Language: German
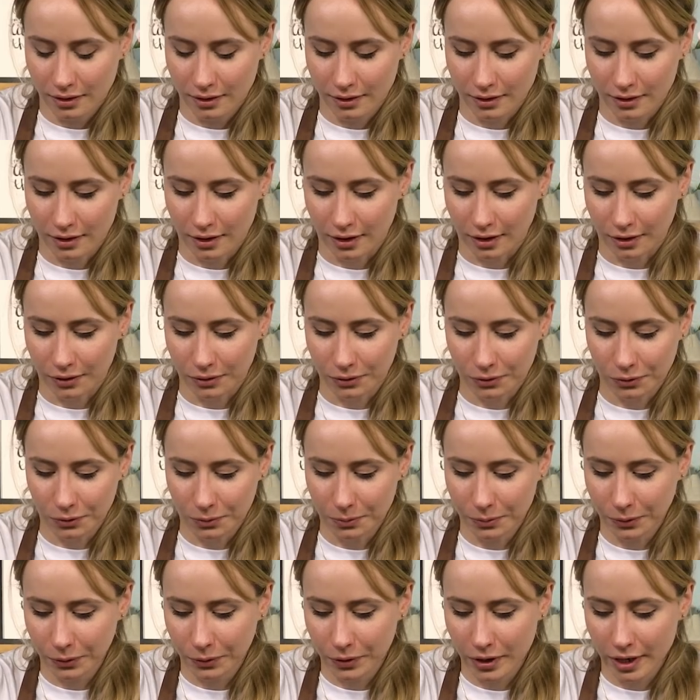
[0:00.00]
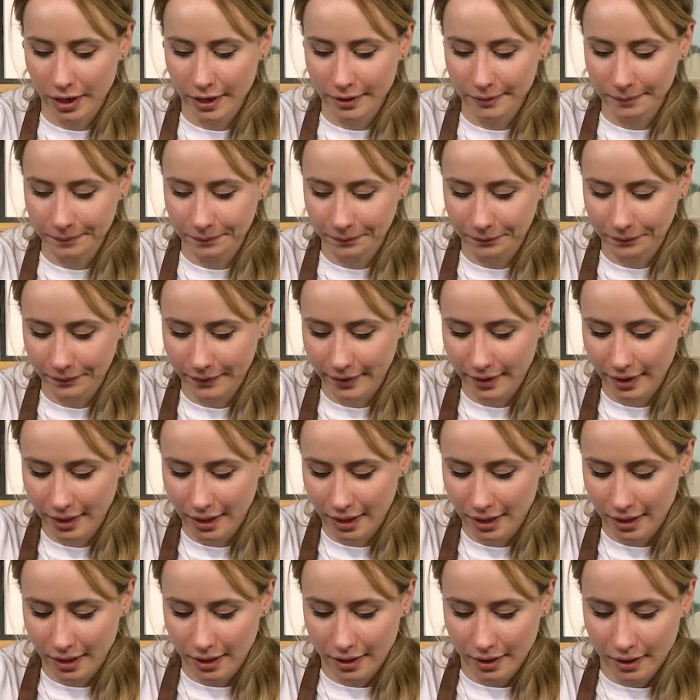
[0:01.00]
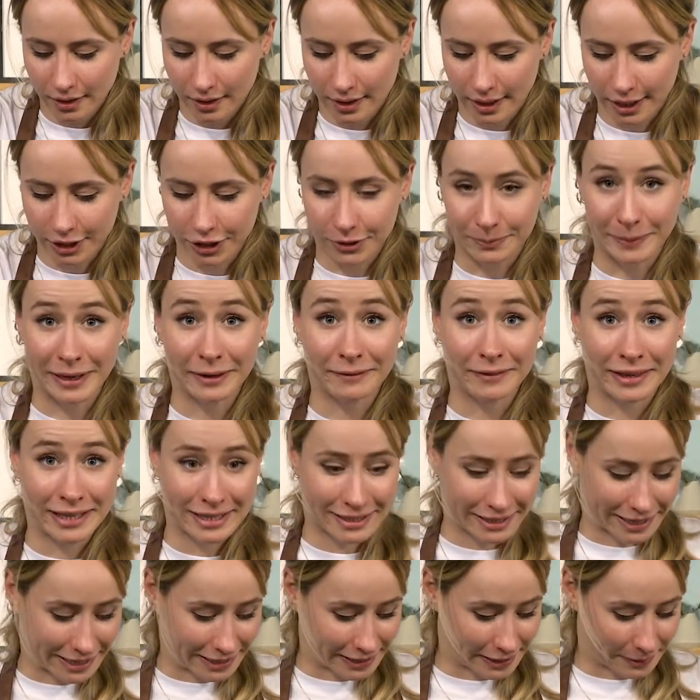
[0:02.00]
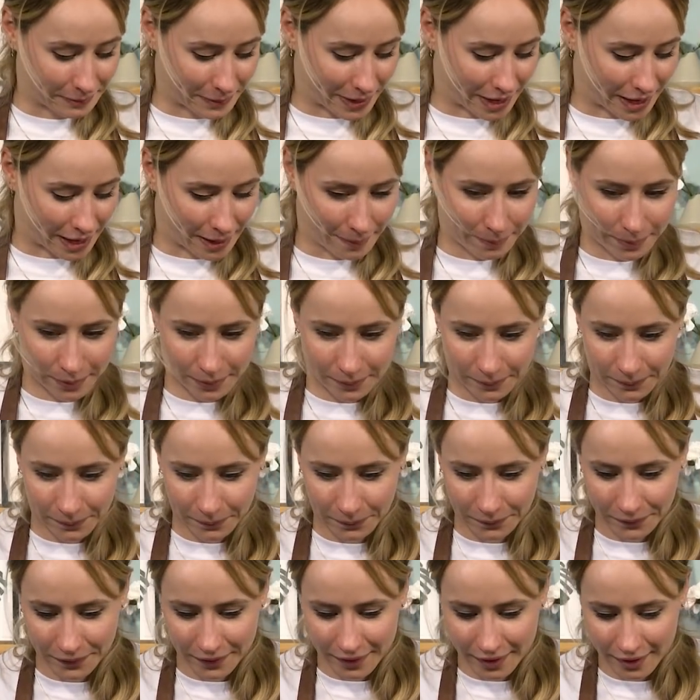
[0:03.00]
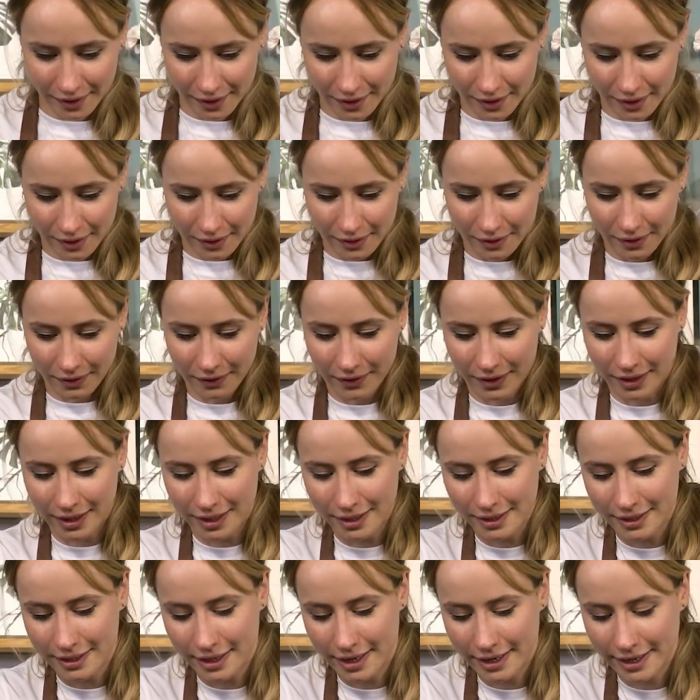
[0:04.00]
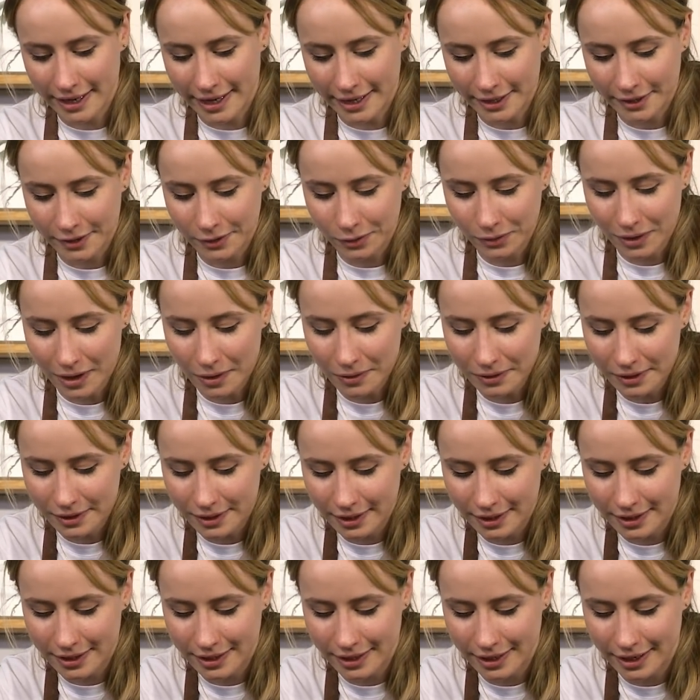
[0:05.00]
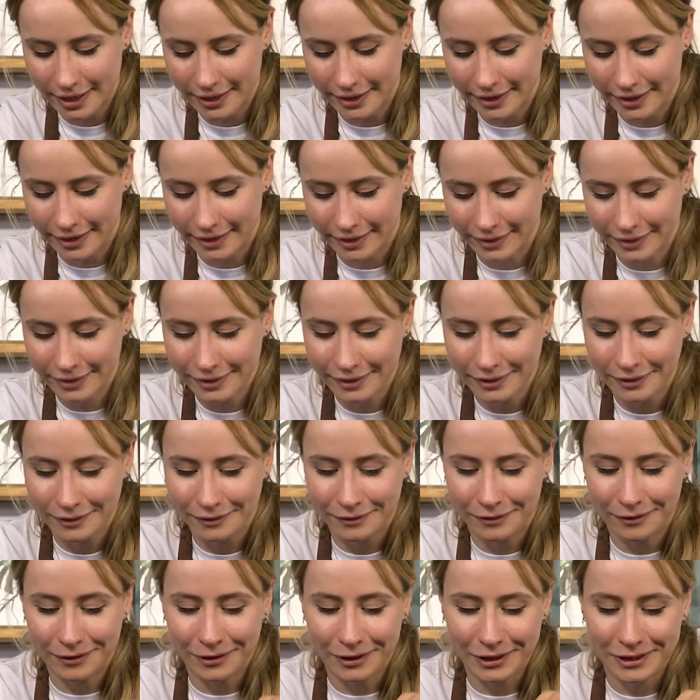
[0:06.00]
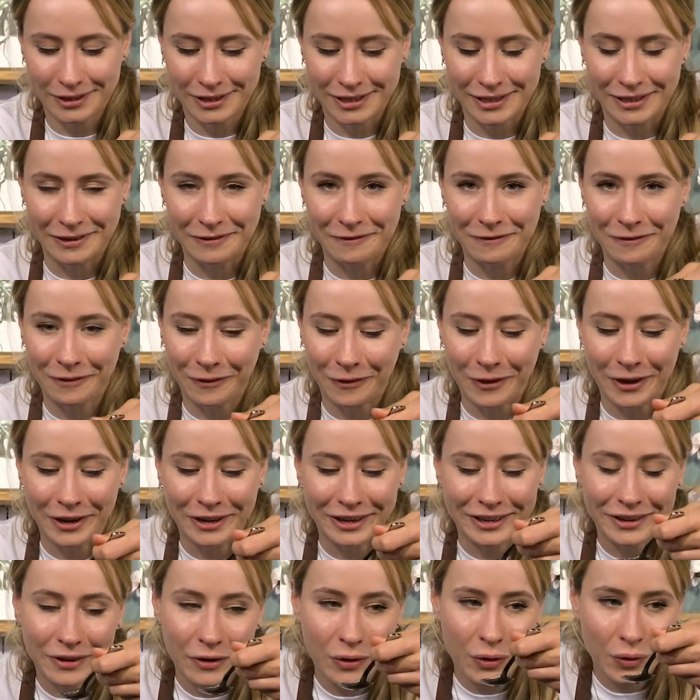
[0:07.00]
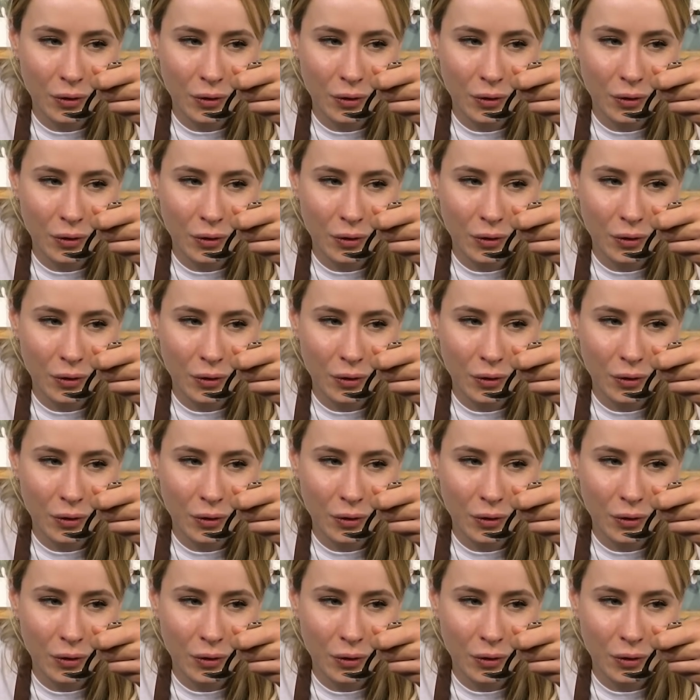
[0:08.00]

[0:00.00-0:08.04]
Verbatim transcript: So, gut umrühren. Und dann schmecken wir das Ganze mal ab, wie das denn jetzt so aussieht hier an der würzigen Front.